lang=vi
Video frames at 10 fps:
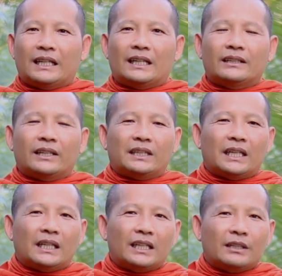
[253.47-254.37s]
cái nơi để
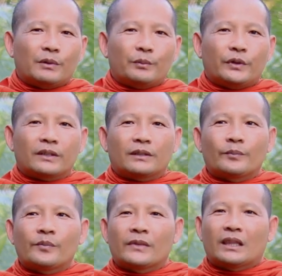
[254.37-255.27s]
tê điêu một phút
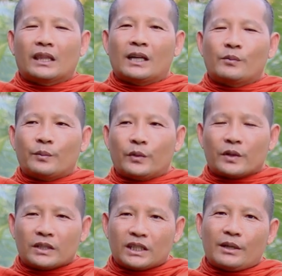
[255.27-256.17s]
năng một
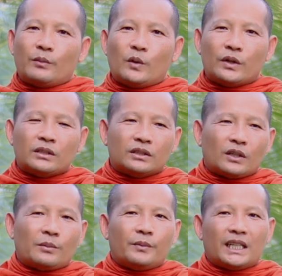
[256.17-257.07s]
phút che môi
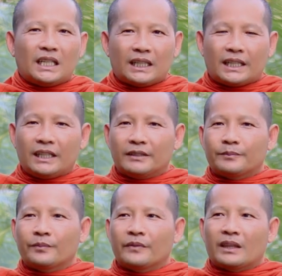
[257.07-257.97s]
cho phi hay đấy
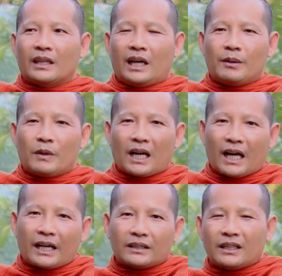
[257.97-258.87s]
hay bằng
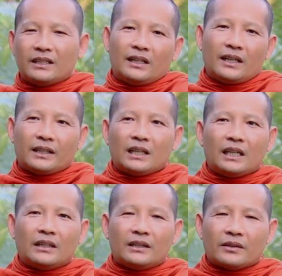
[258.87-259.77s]
ca tới dự lịch
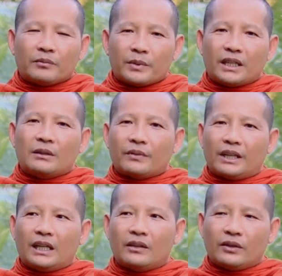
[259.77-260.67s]
thị xem
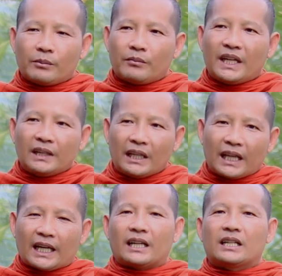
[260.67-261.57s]
xem xong bấy
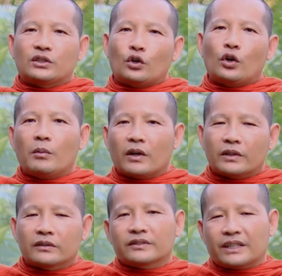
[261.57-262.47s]
tên nè để cho
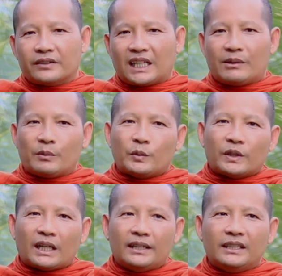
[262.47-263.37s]
một nông sát na một
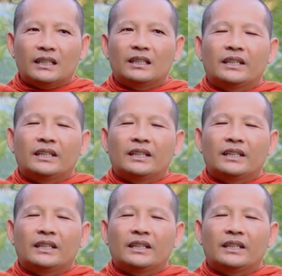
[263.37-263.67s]
phút hái